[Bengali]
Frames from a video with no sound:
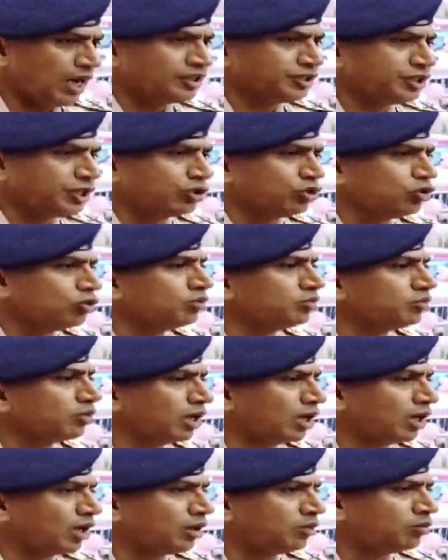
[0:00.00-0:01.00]
কিন্তু
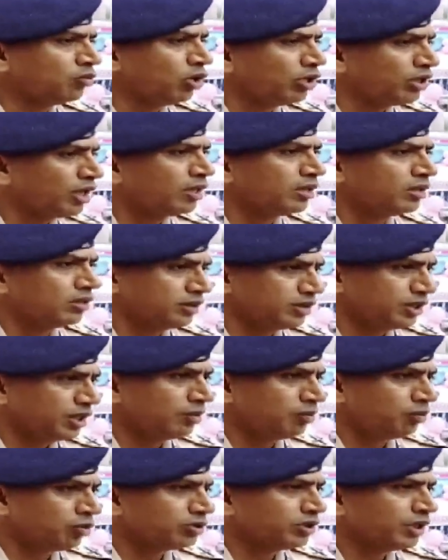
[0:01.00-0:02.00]
মহিলার
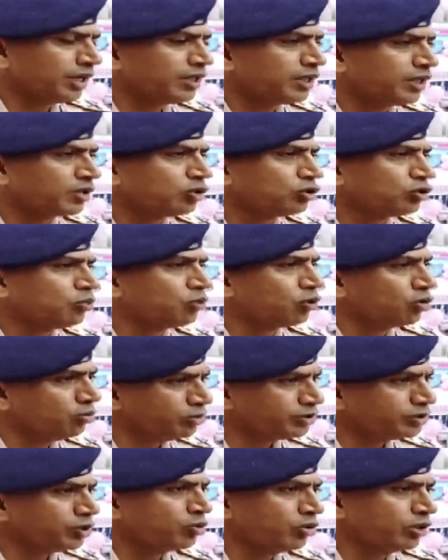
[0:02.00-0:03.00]
নিরাপত্তা এটা কিন্তু বড়
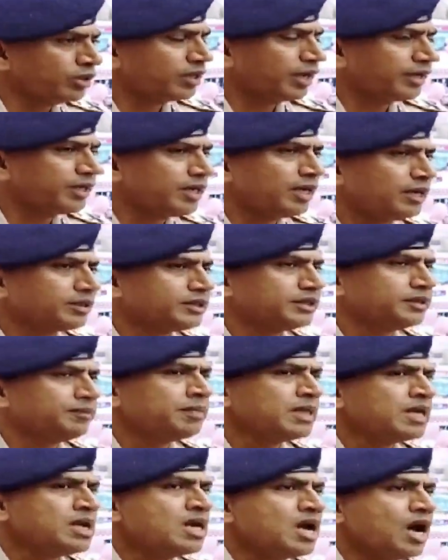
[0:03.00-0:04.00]
বিষয় হয়ে দাঁড়িয়ে আছে
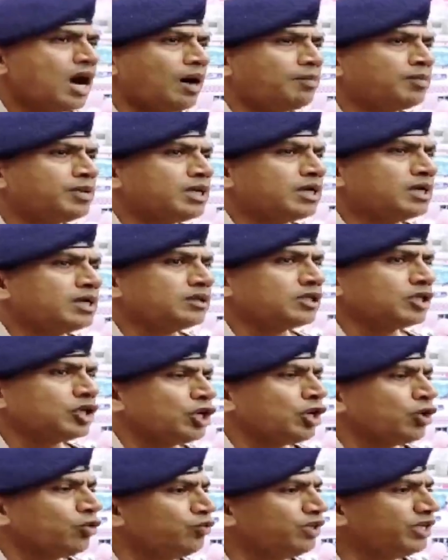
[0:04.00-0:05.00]
আমরা
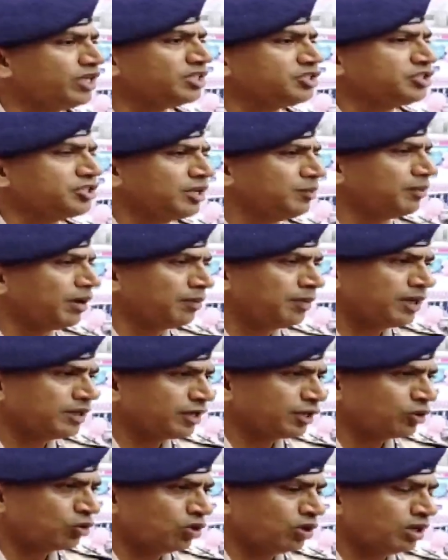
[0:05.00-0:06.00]
উইনার্স টিম
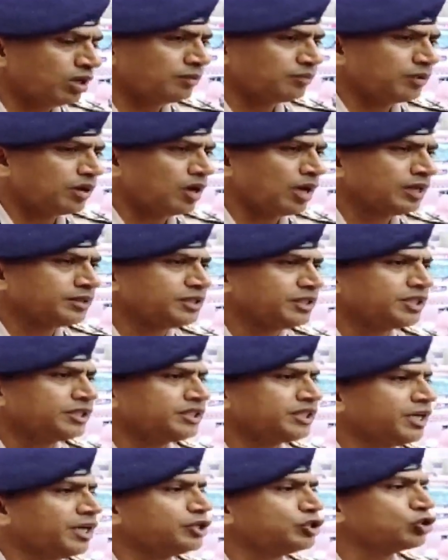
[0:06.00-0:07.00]
আমাদের করা আছে
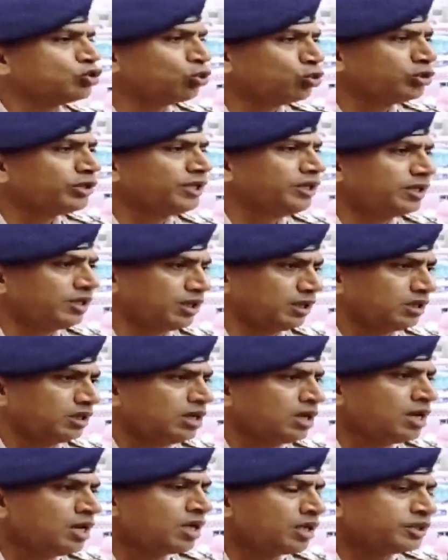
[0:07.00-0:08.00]
এখানে স্কুটি নিয়ে
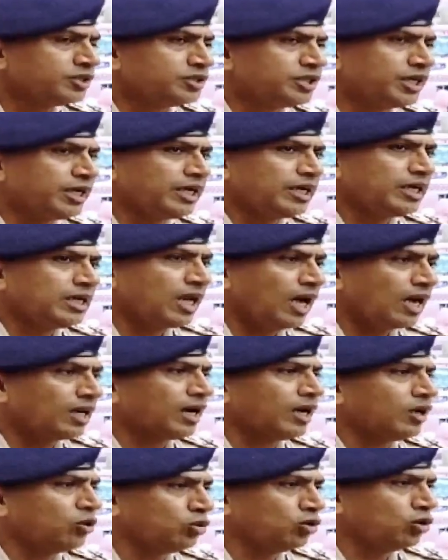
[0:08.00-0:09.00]
যে
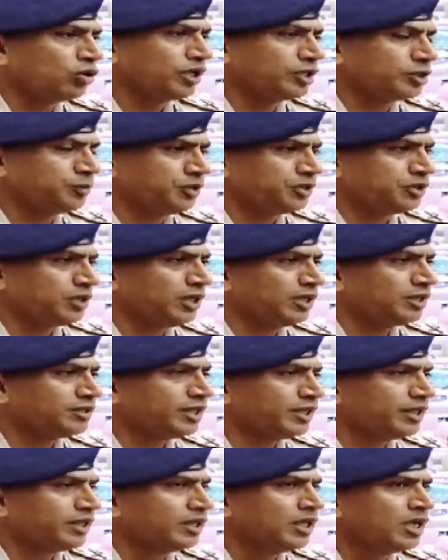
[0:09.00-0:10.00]
এলাকাগুলো স্পেশালি
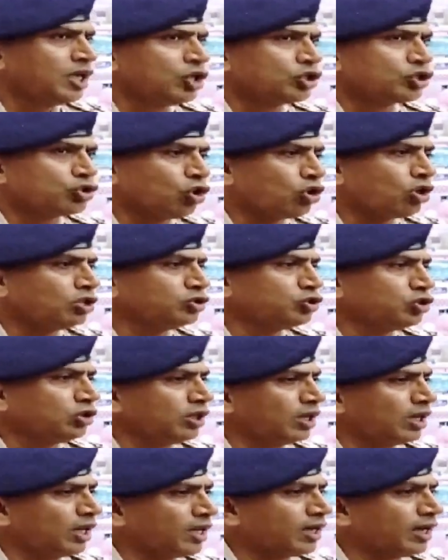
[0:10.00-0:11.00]
যে শহরাঞ্চল
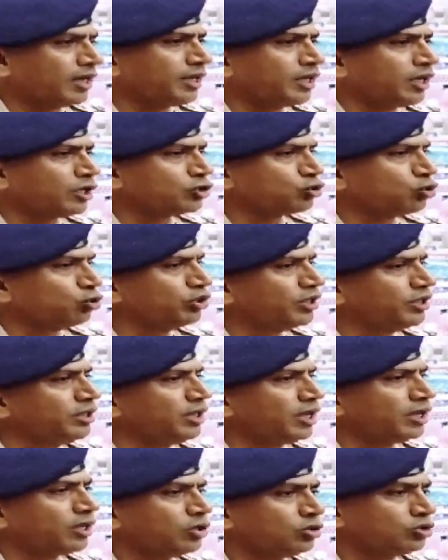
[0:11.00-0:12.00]
এলাকায় এরা স্কুটি
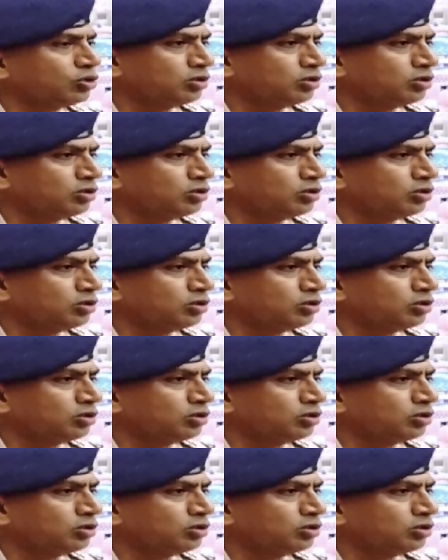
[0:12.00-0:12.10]
নিয়ে কিন্তু